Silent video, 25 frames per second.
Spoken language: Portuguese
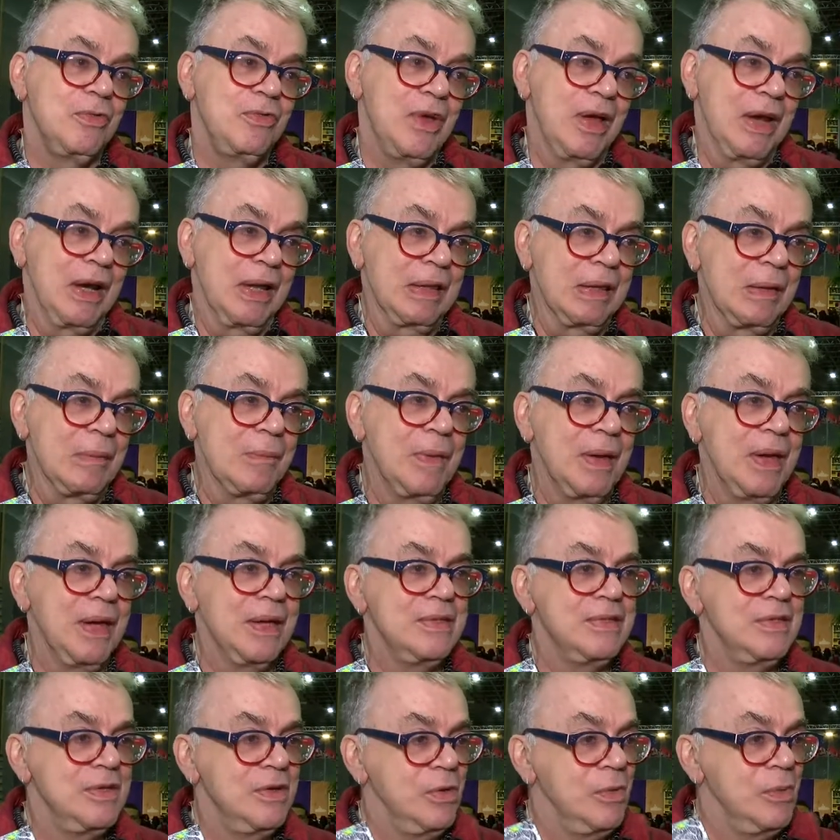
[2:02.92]
novela
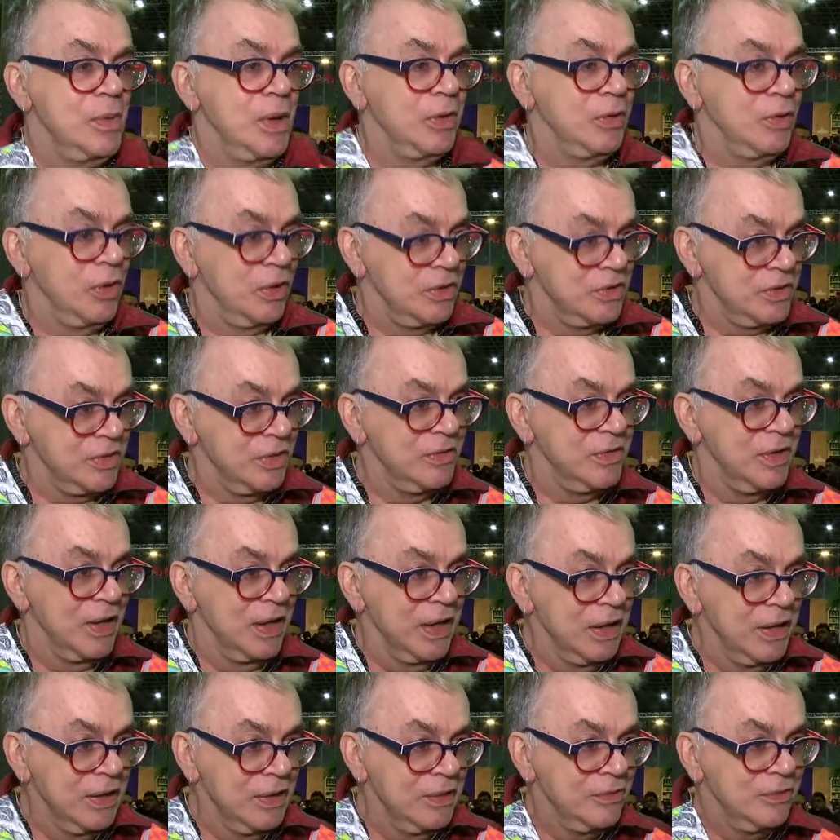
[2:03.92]
também, assim como adoro
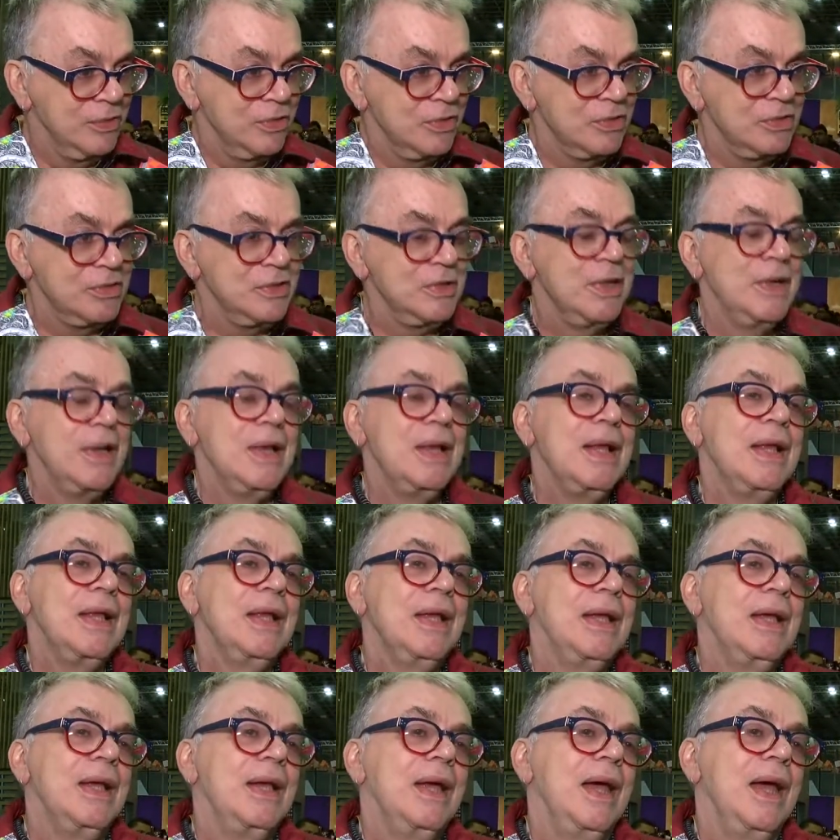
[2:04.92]
escrever livros.
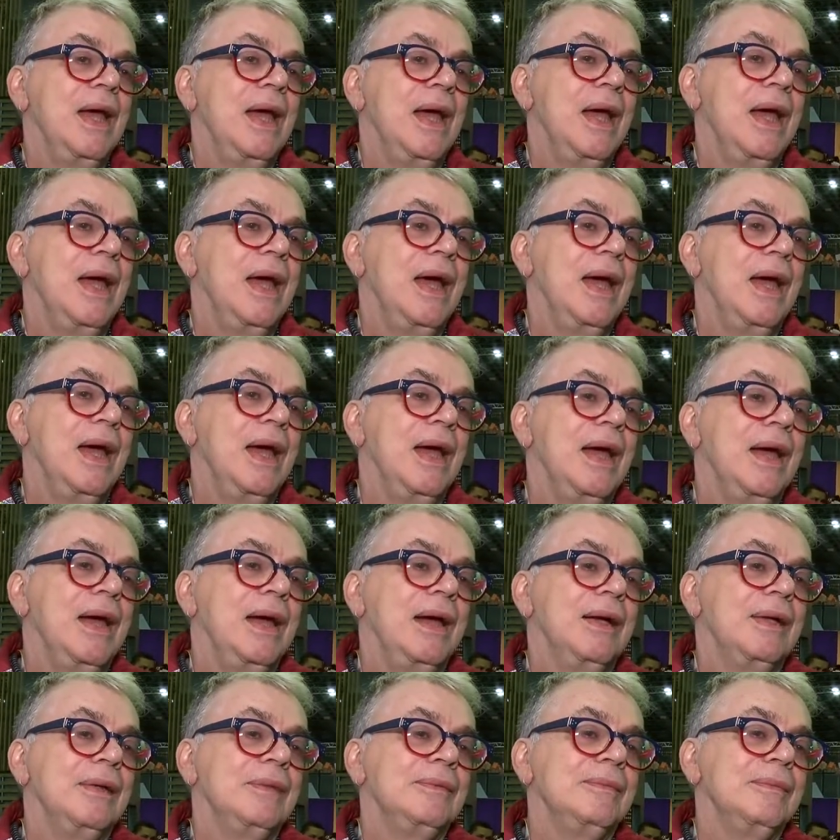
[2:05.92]

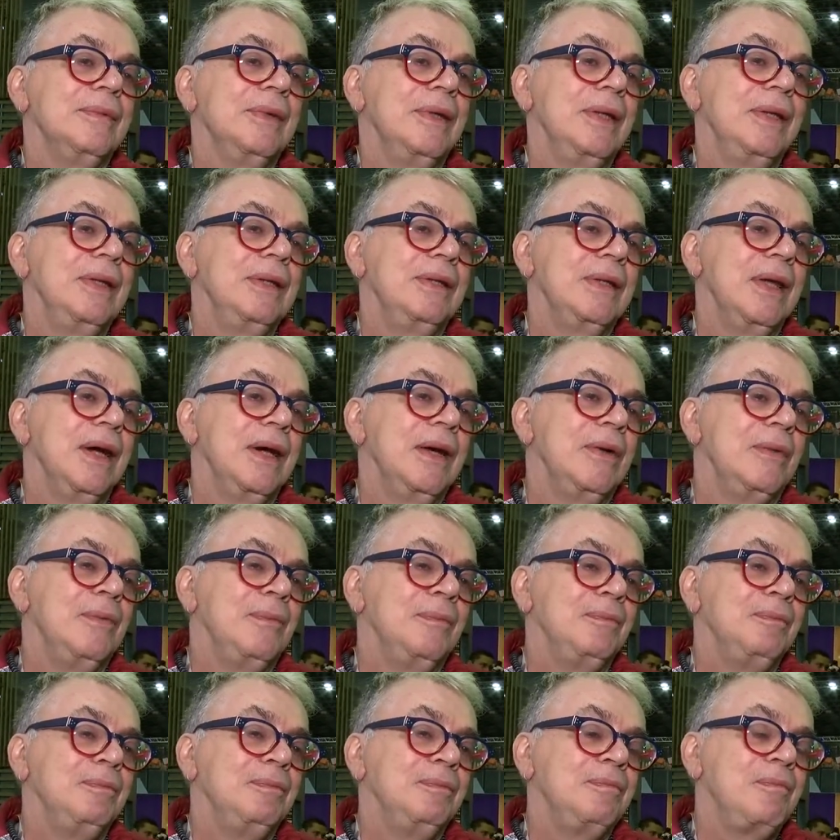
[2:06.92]
É... Então,
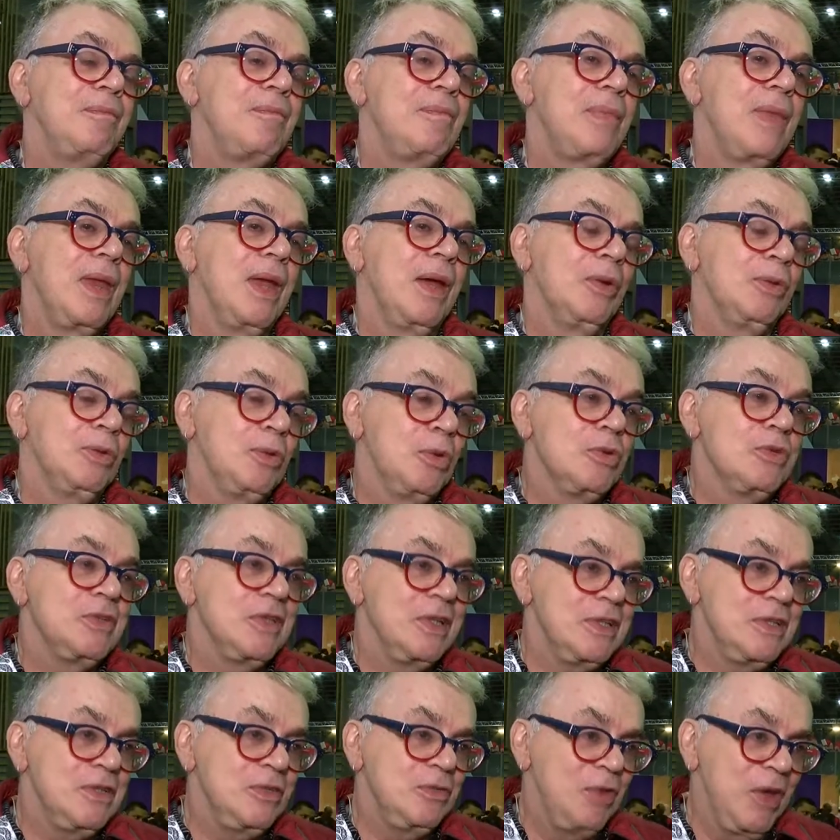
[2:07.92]
eu estou
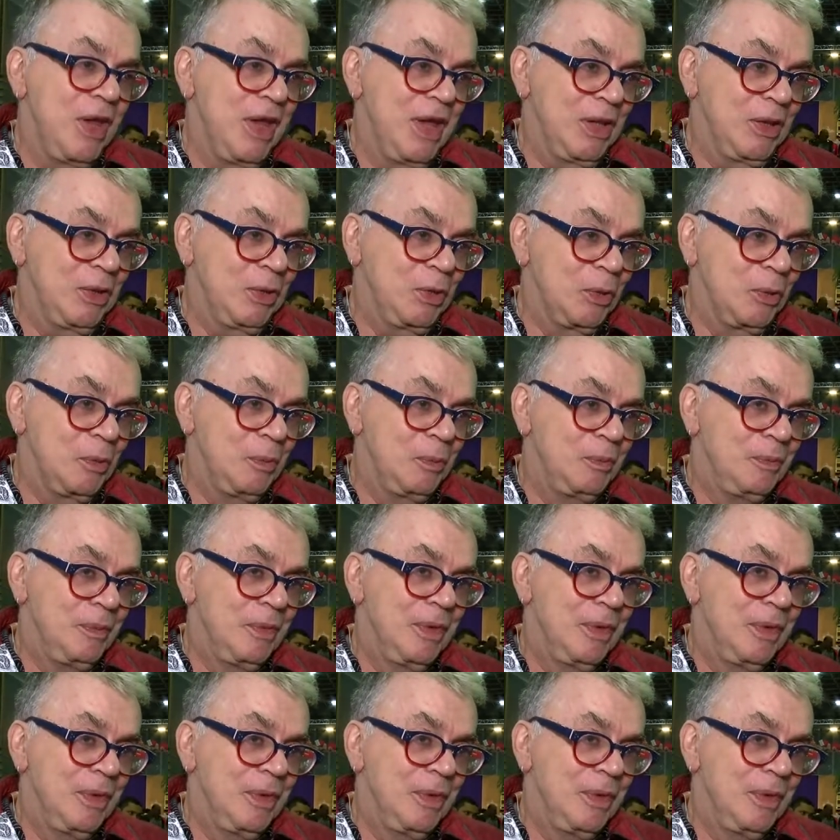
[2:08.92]
satisfeito.